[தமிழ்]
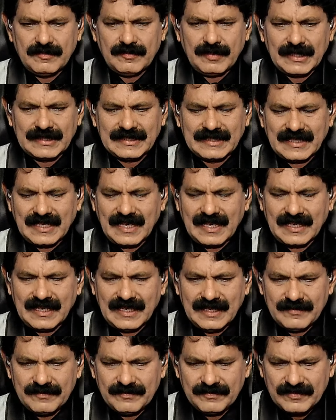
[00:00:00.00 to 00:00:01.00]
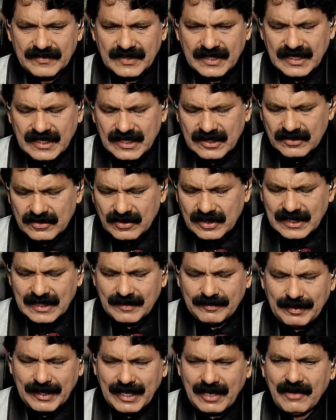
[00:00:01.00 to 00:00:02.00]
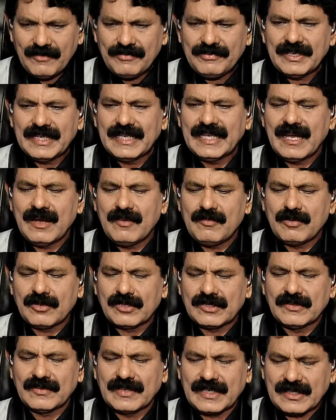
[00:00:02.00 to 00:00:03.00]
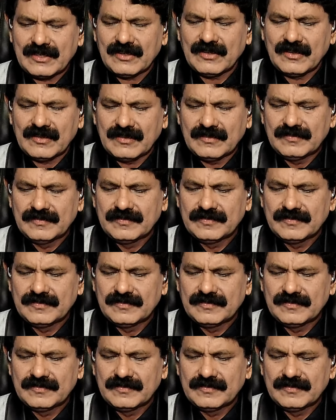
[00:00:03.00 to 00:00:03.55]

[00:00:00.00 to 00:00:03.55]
பார்த்துருக்காங்க ஸோ இந்த பெராஃபீலியா பொறுத்த வரைக்கும்